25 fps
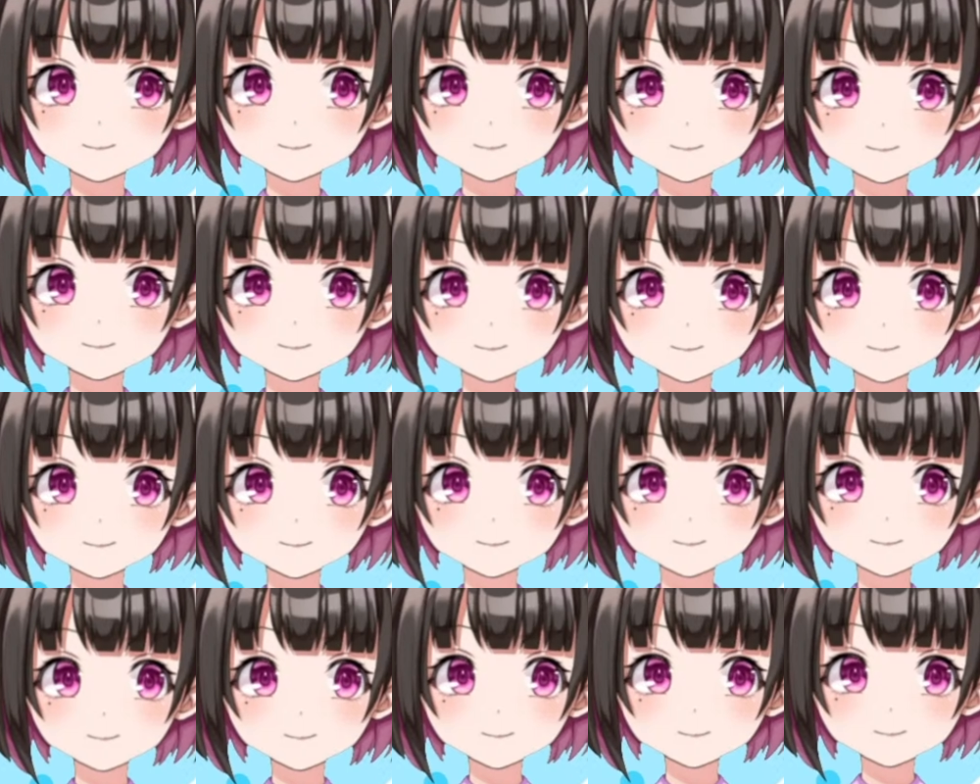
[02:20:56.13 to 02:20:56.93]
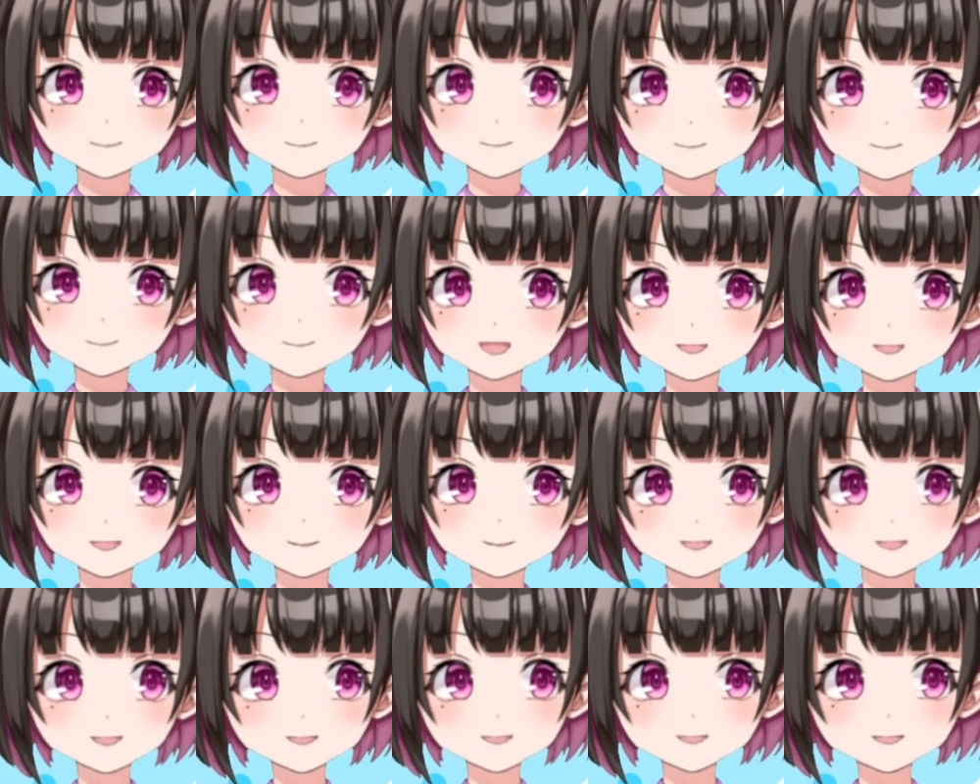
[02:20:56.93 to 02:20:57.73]
リーグが強いって
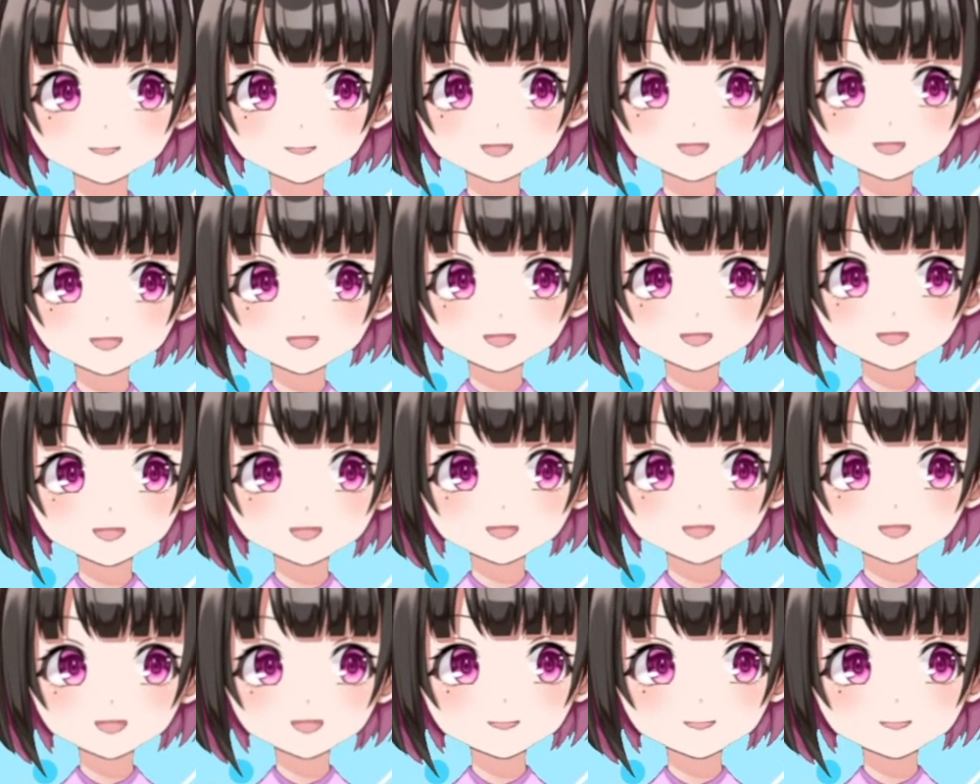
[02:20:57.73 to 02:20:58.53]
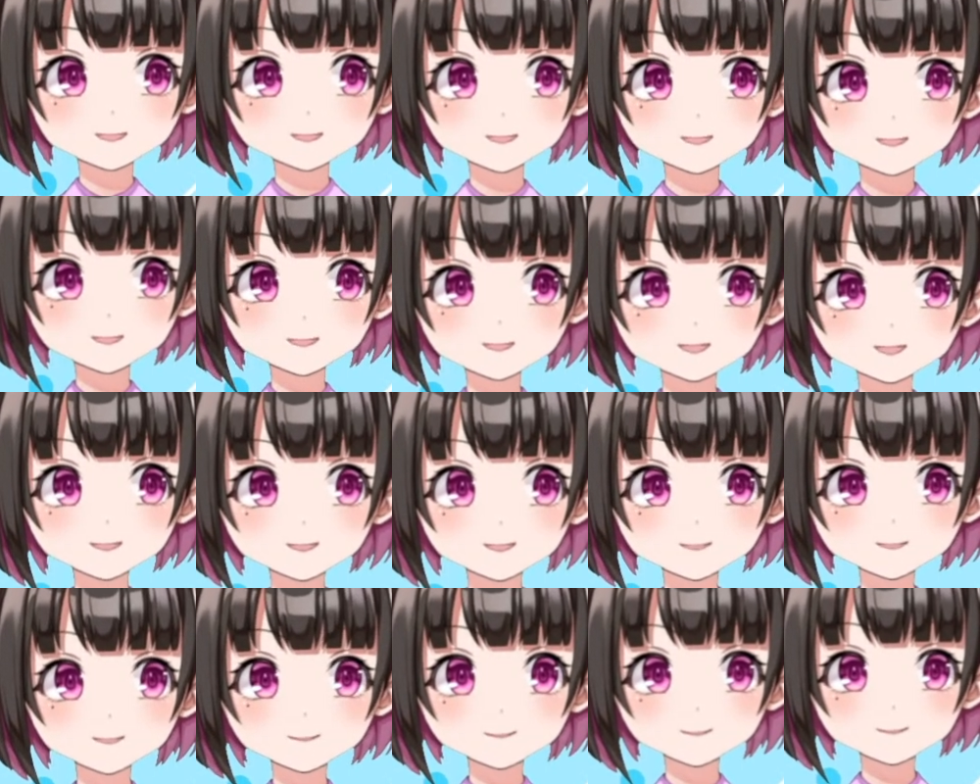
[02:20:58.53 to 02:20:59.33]
いうこと
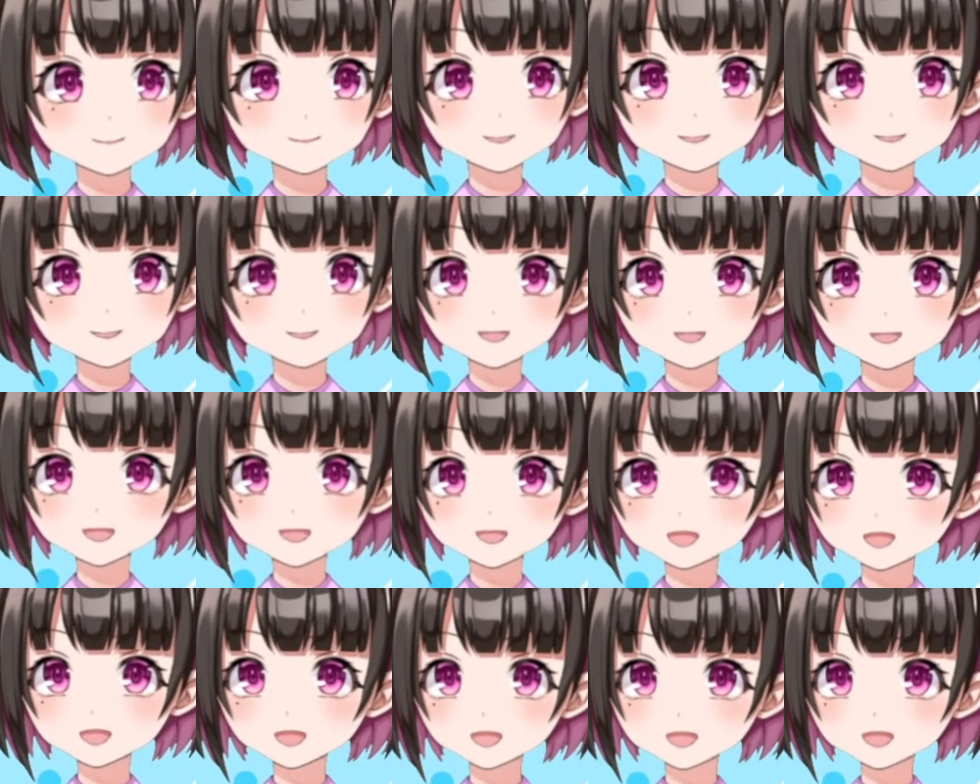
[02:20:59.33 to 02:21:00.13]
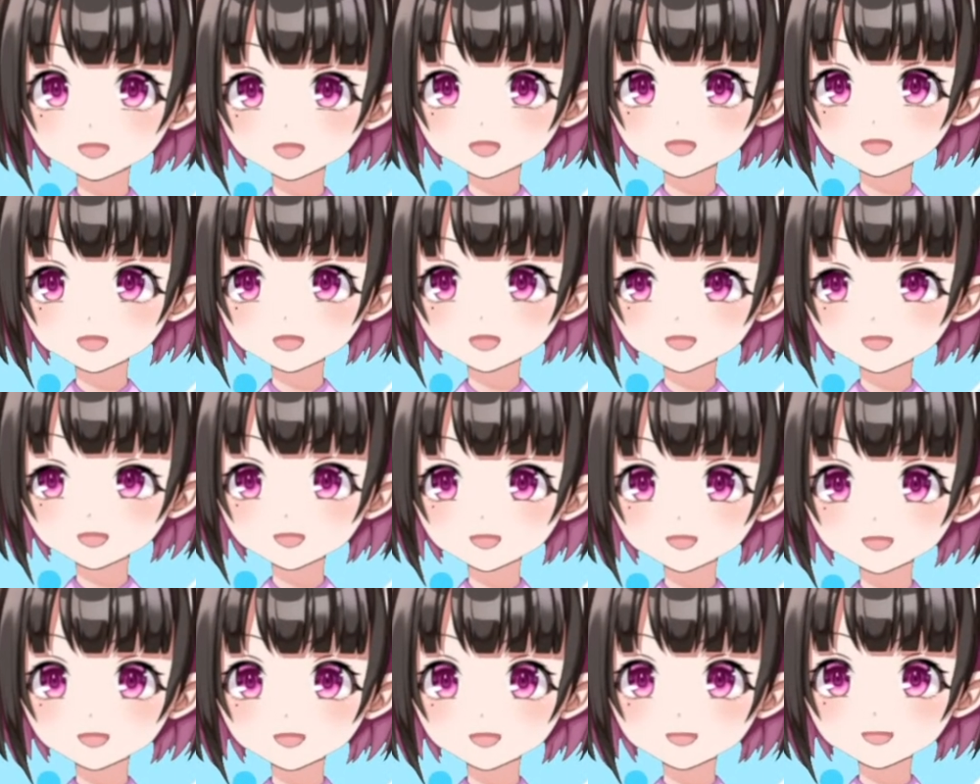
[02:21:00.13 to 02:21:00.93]
につな
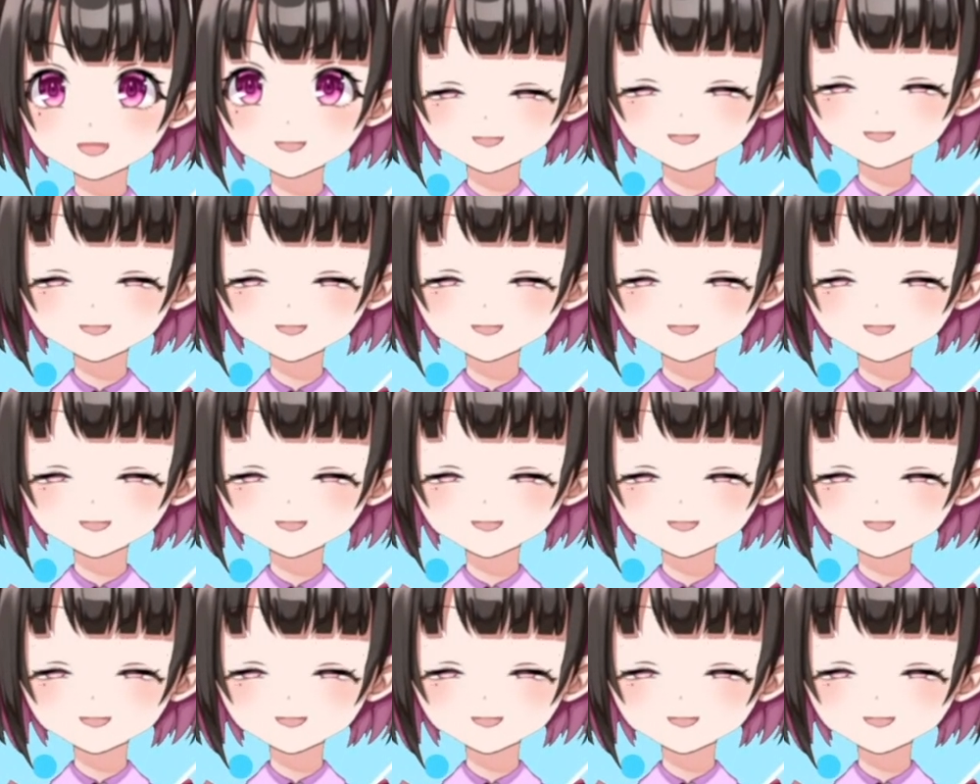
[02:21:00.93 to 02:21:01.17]
がります